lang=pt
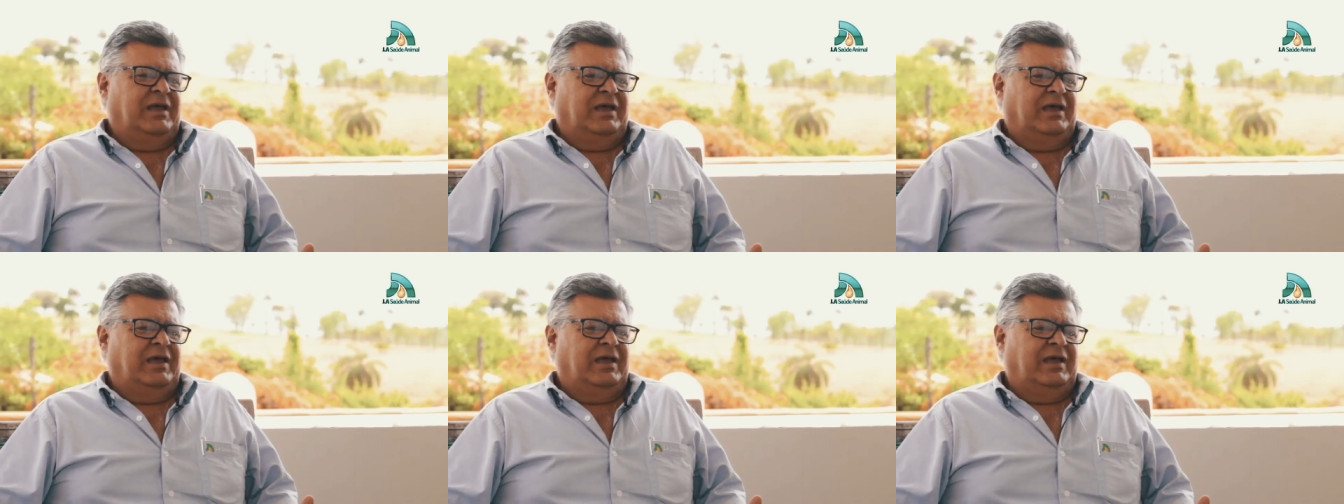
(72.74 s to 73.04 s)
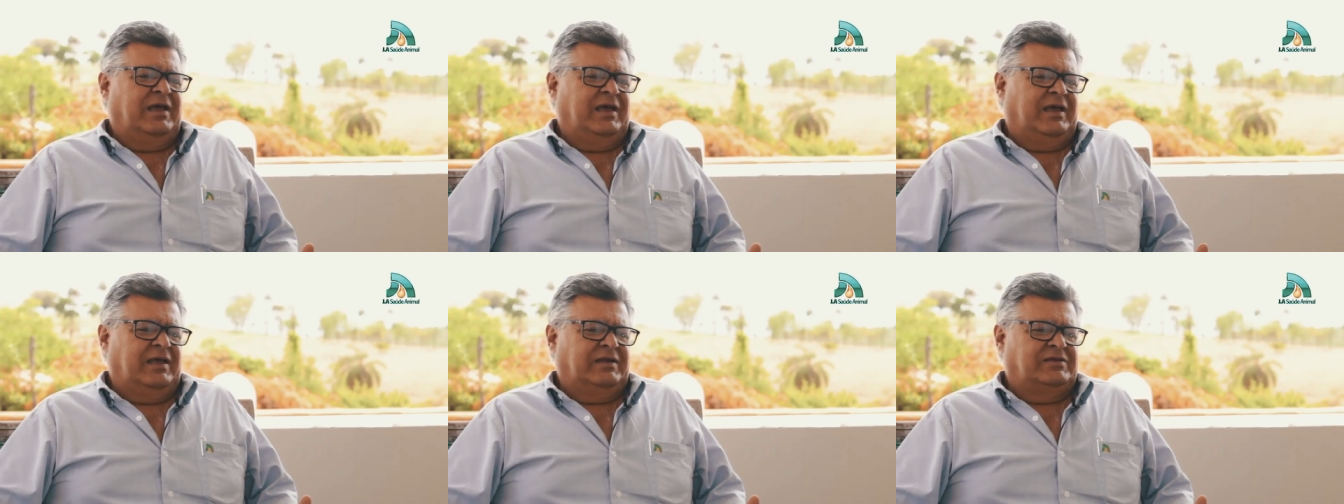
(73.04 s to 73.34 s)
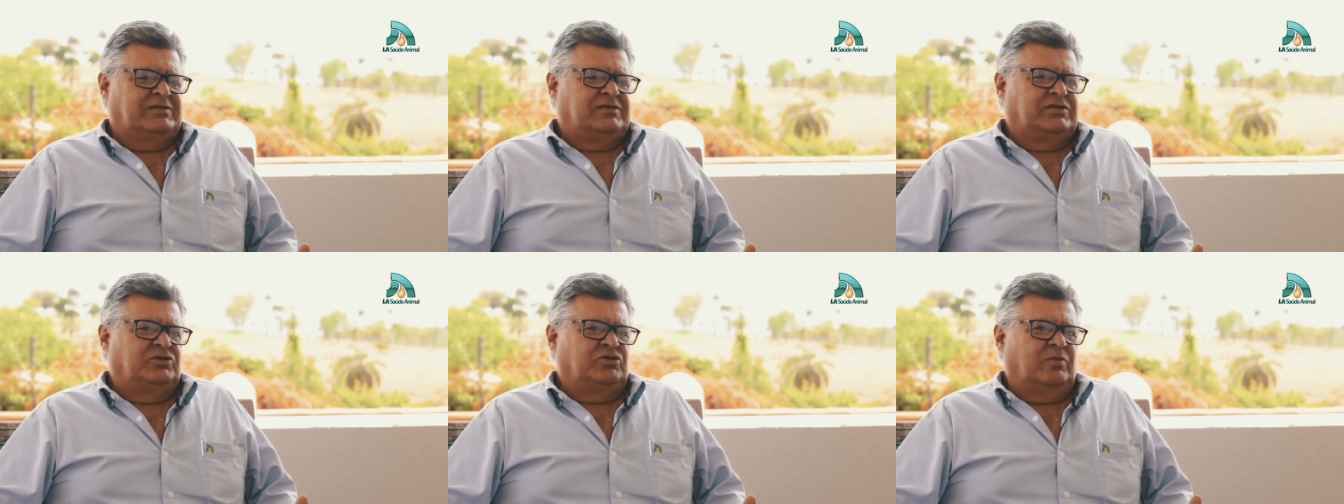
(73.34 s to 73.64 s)
é,
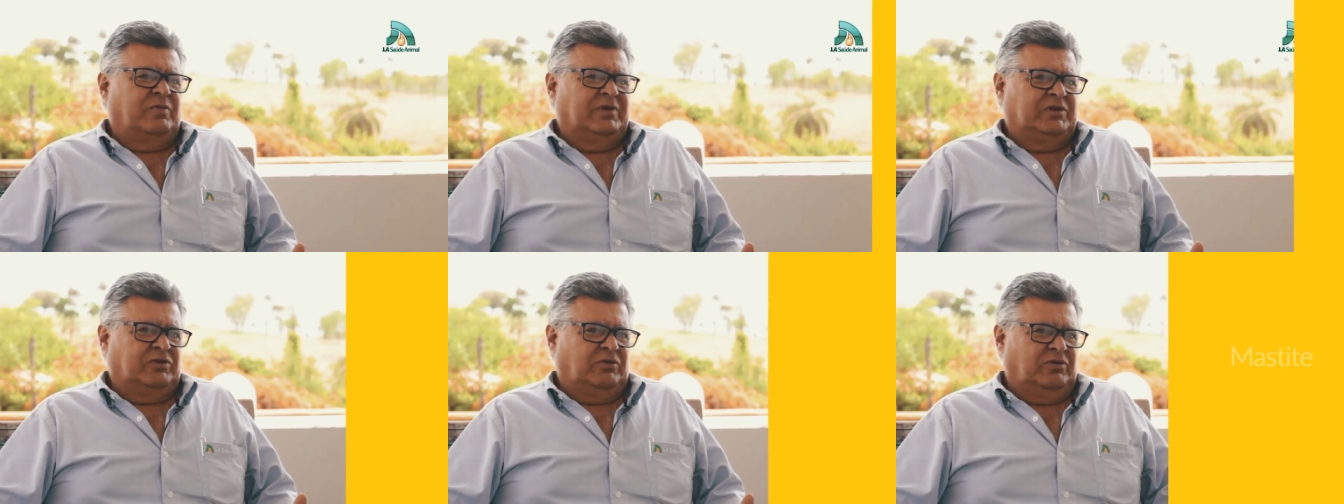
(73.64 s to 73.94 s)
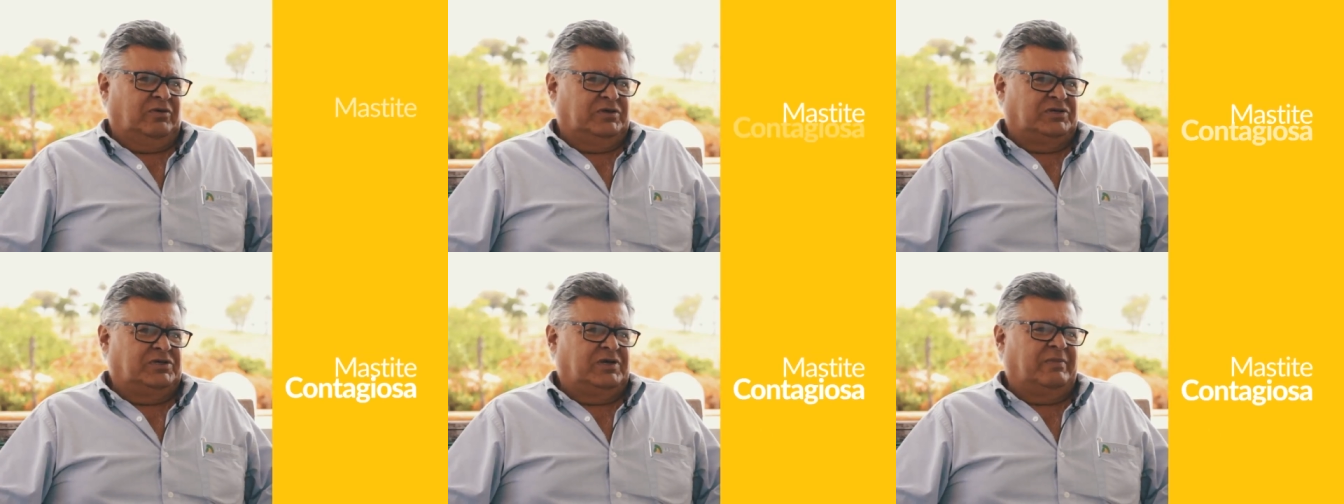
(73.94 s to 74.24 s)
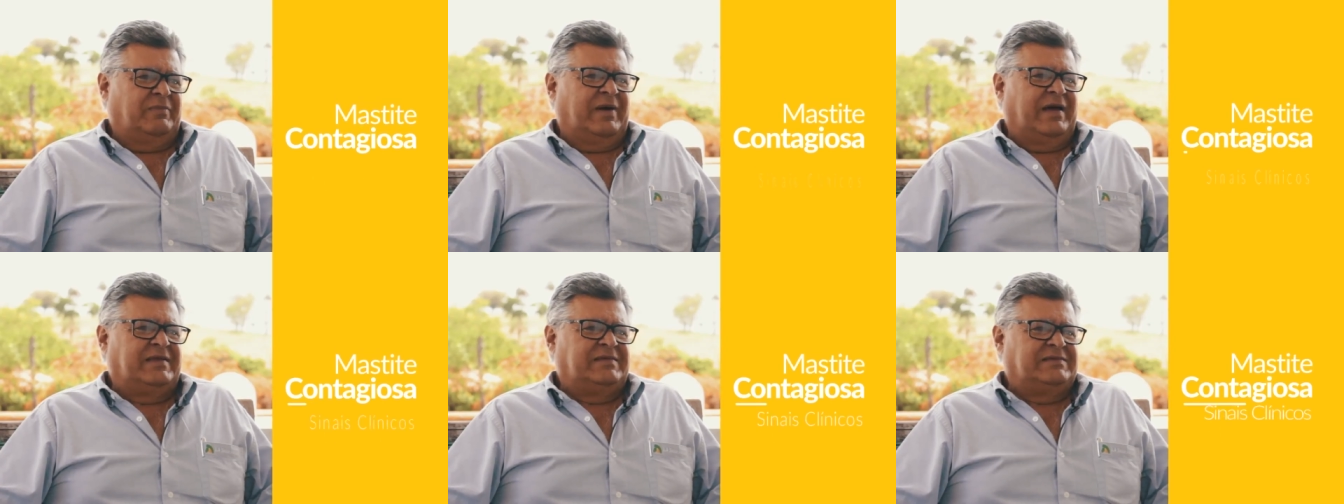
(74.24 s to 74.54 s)
de
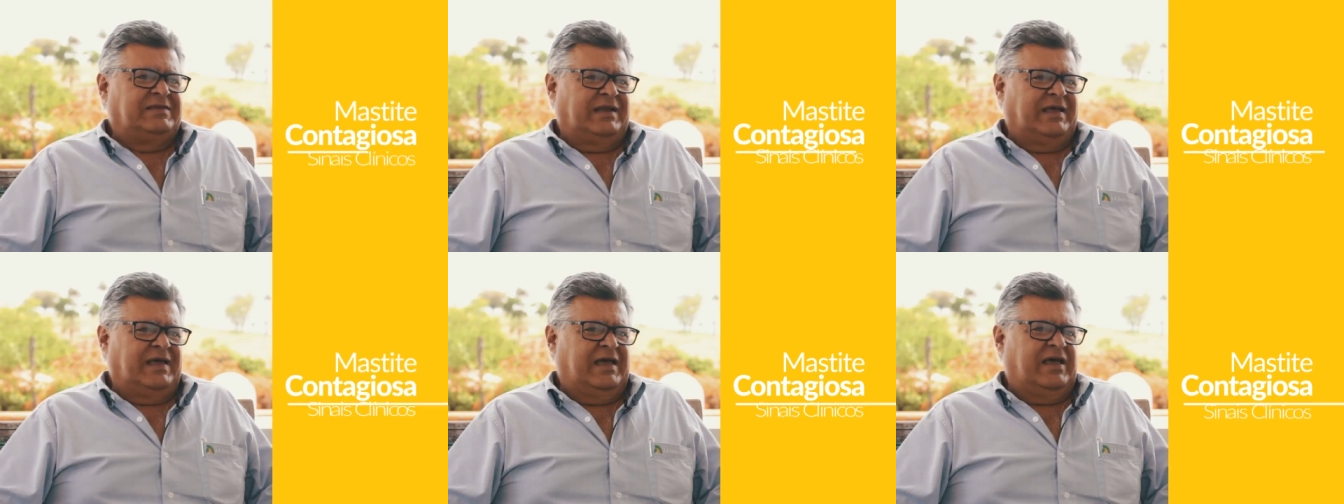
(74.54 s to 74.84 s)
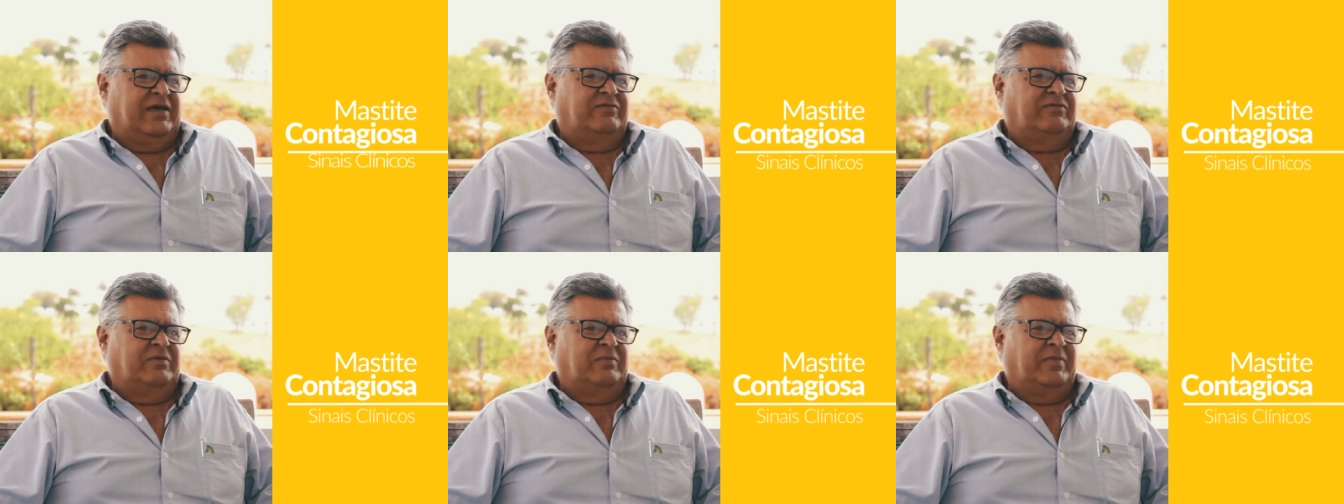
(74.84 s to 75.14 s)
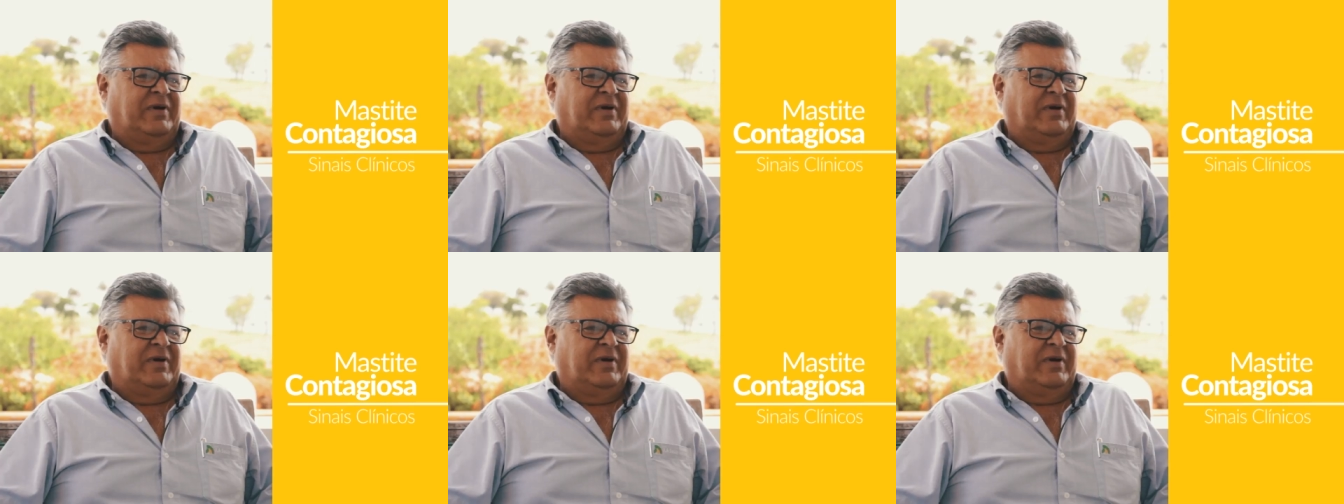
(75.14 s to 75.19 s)
sintomatologia mais leve,